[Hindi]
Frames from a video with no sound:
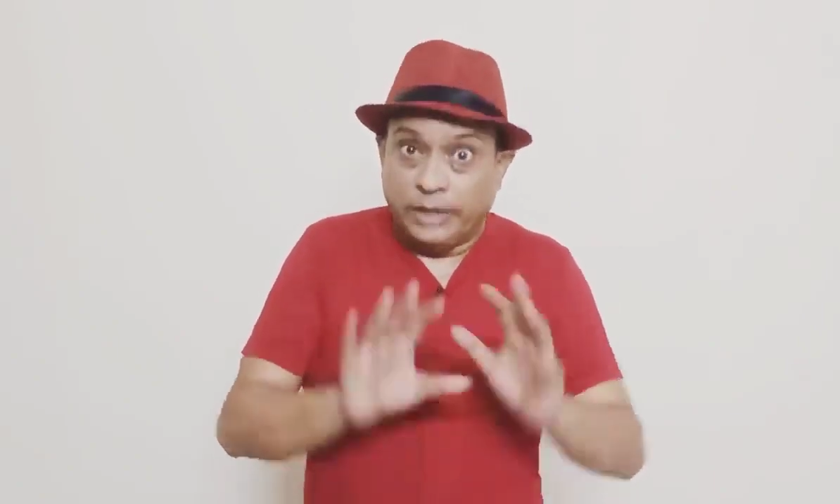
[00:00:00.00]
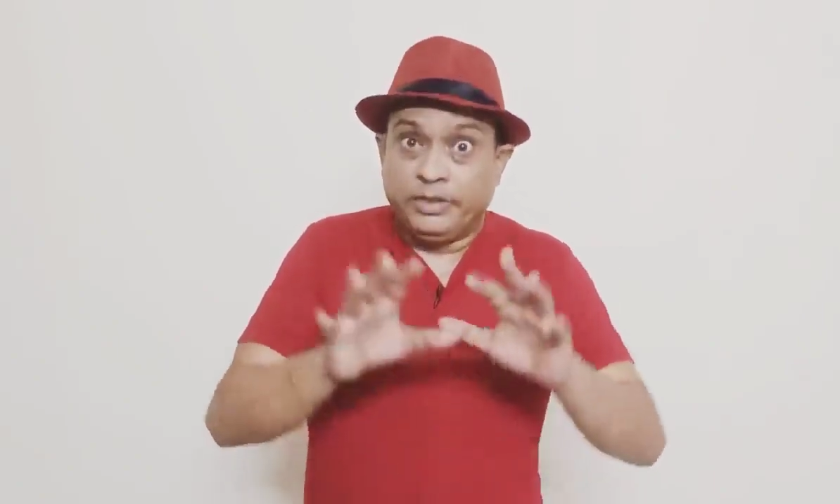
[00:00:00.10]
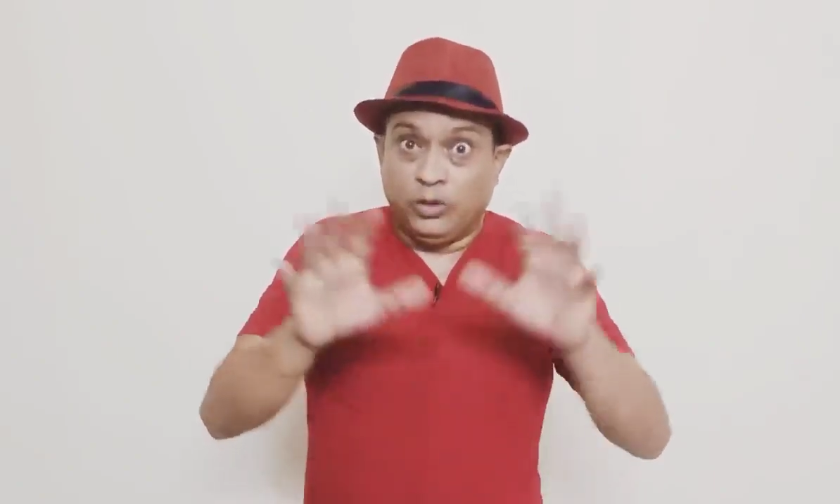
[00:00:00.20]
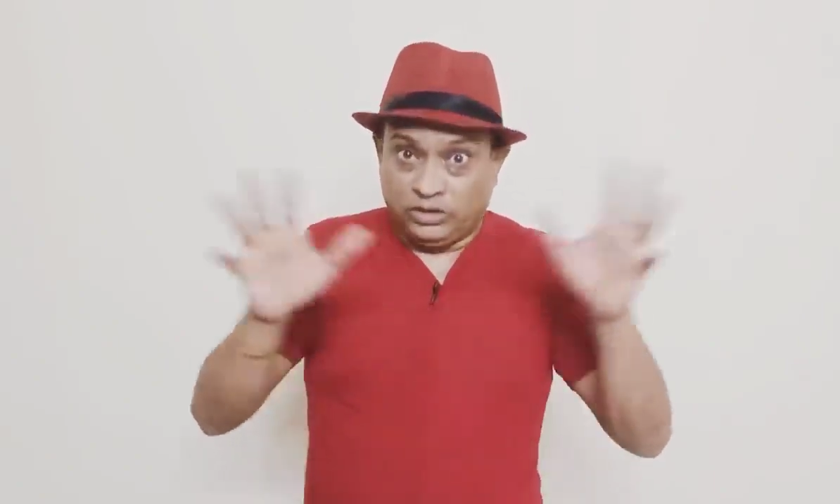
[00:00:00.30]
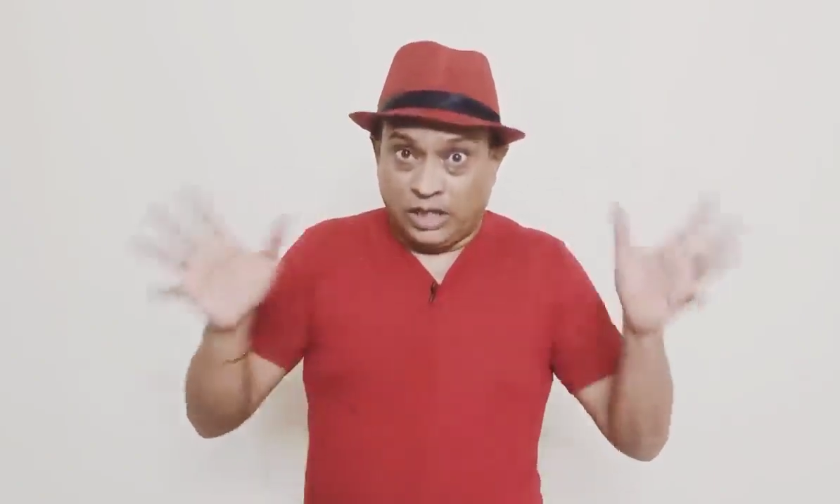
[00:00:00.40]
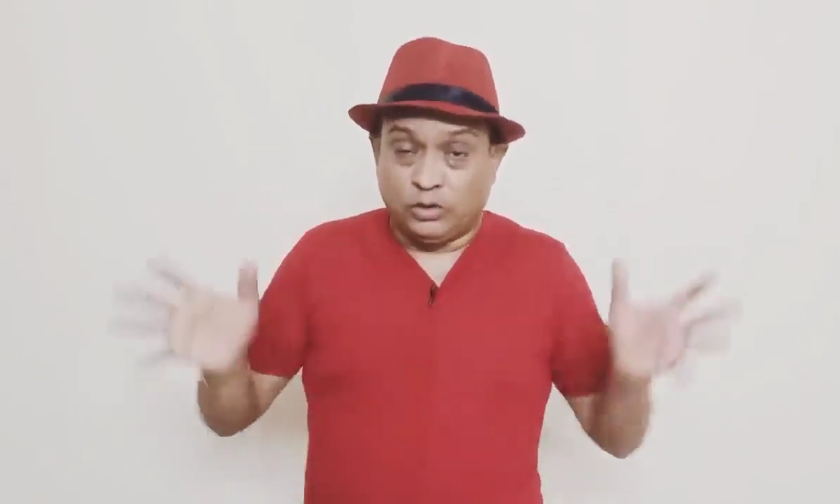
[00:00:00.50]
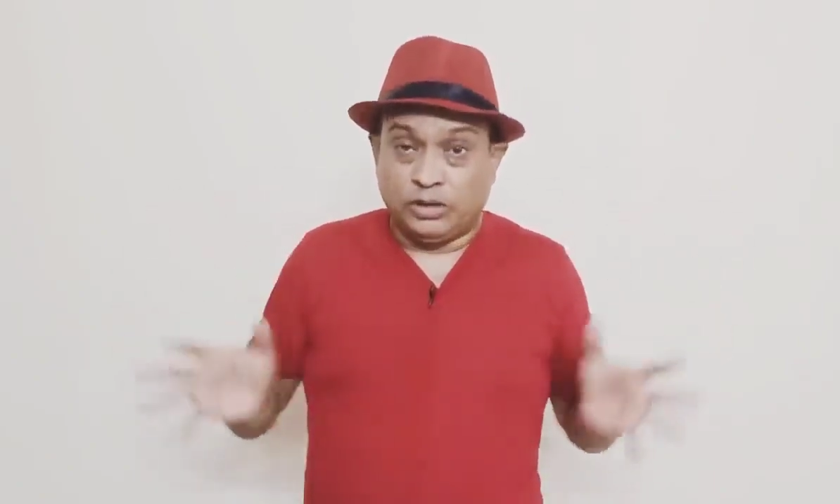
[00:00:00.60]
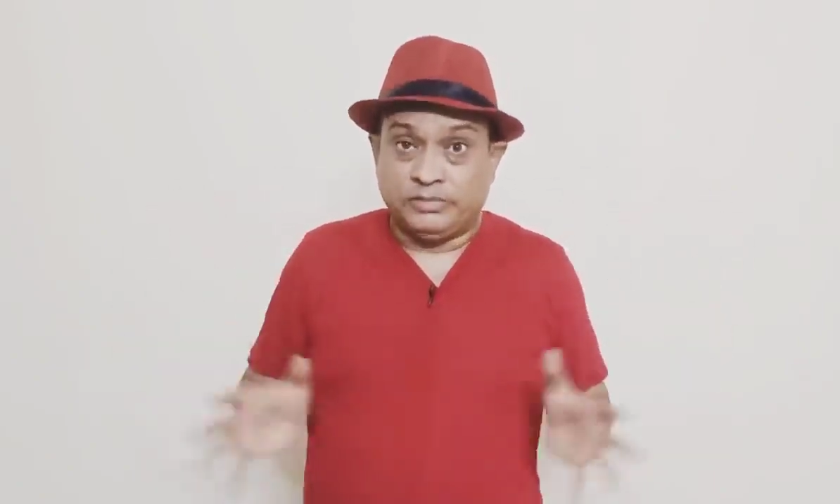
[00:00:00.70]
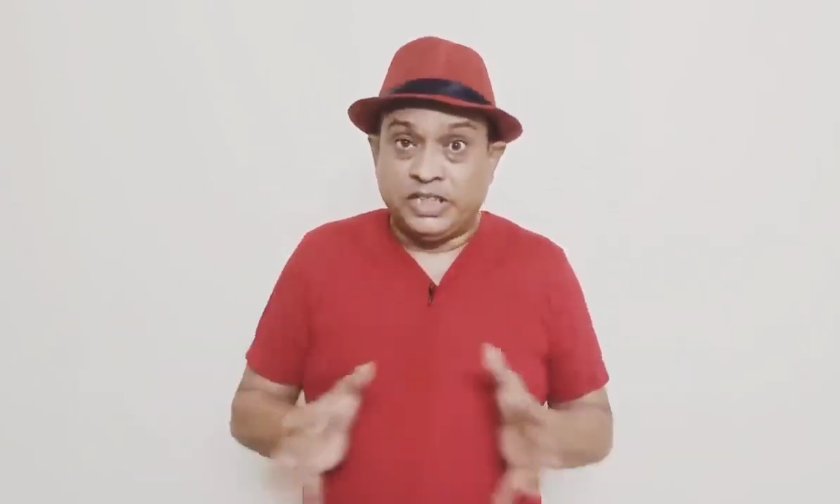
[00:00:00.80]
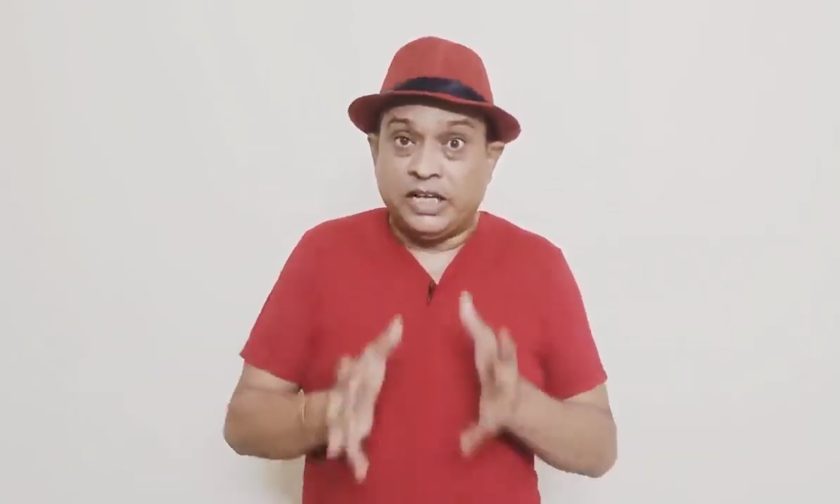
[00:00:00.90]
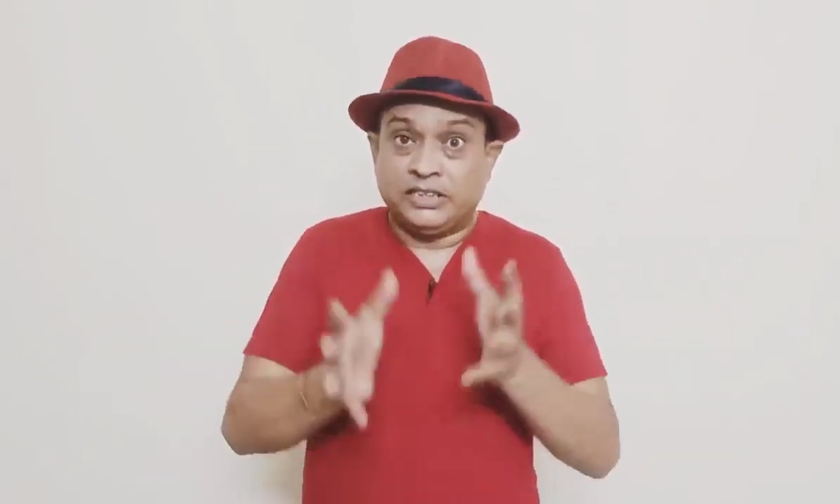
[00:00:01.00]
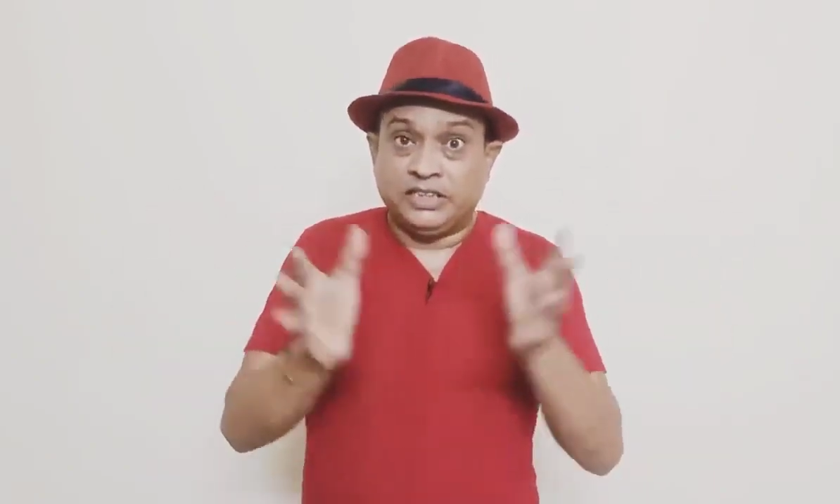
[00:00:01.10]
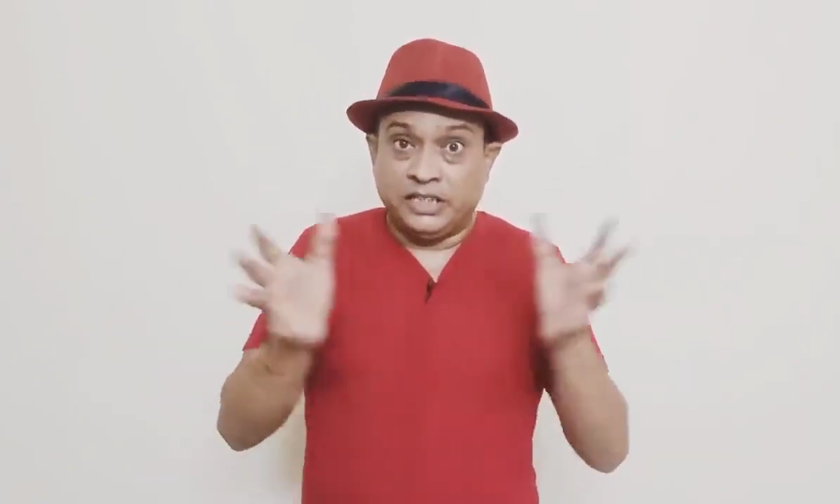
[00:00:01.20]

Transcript: अब ये लोग चारों तरफ जिन्ना